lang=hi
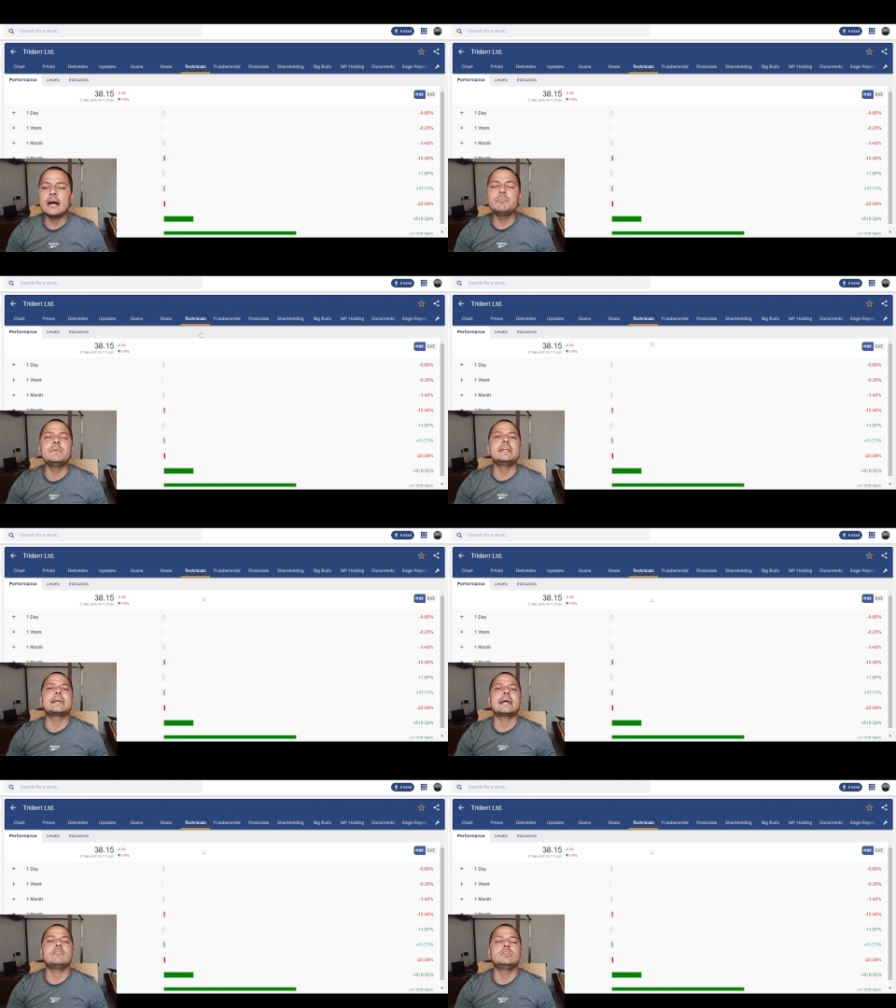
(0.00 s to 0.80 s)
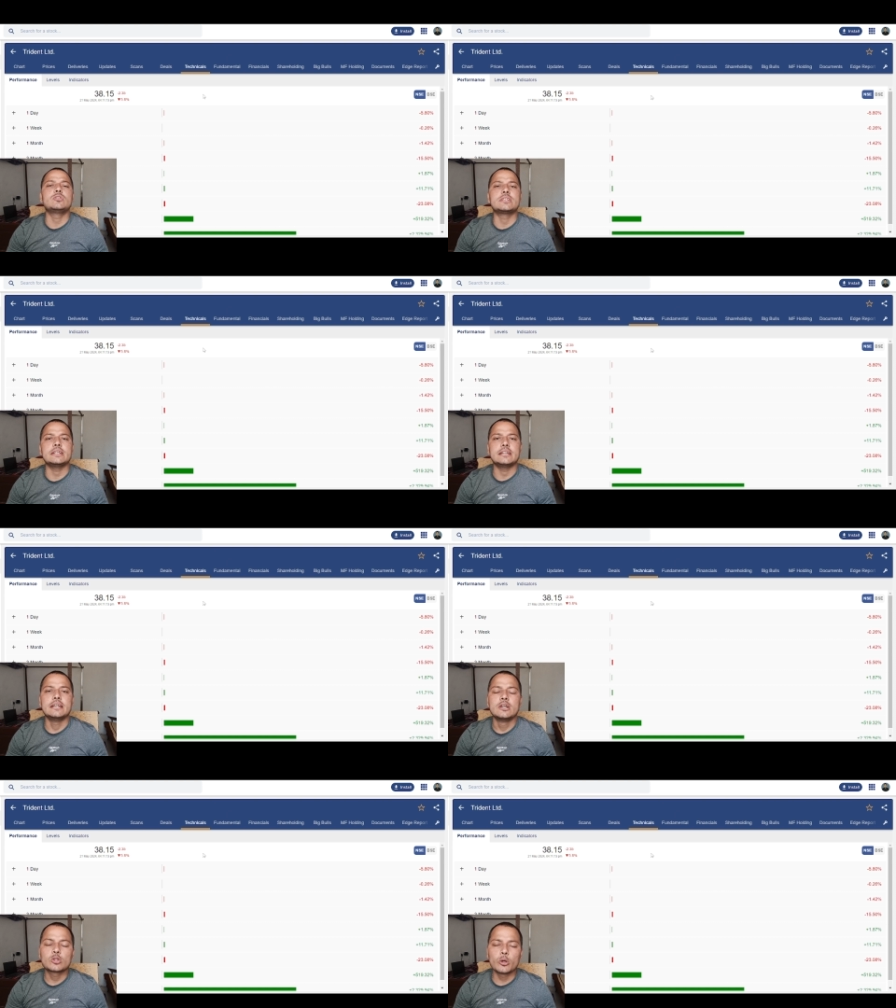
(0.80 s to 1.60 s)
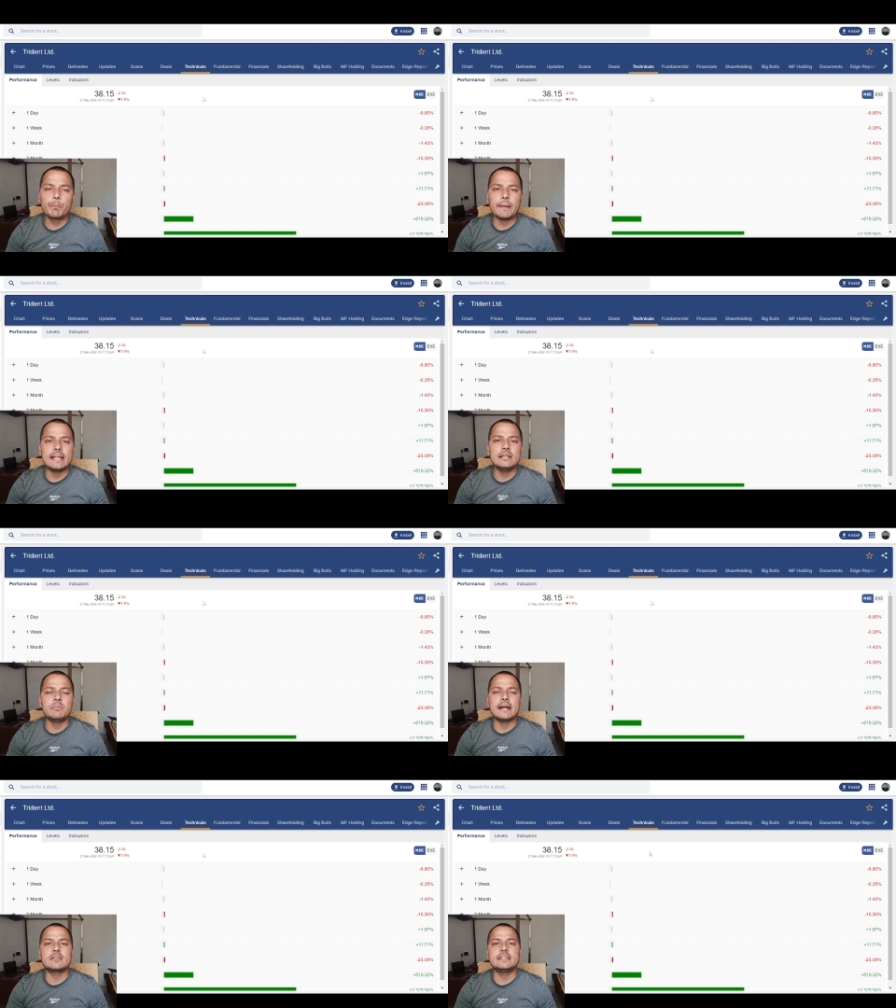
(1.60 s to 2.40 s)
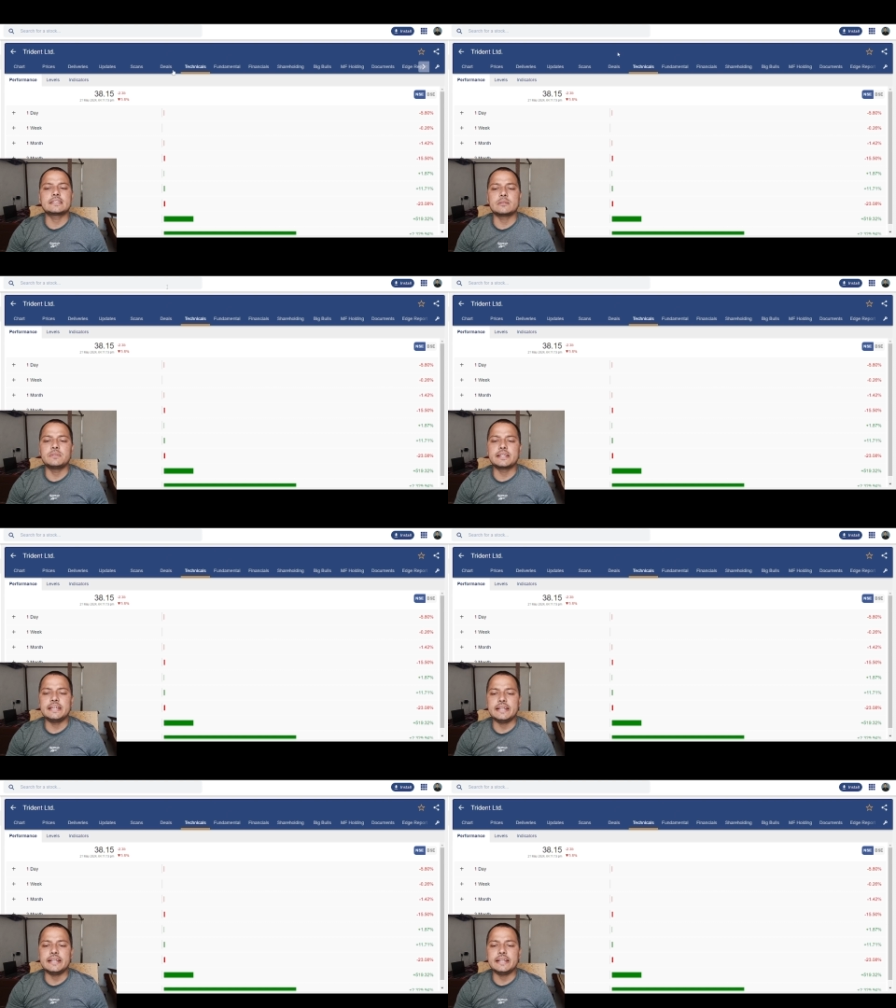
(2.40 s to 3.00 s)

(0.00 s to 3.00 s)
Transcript: अब मेरे क्या व्यूज हैं तो पहली बात ये समझे कि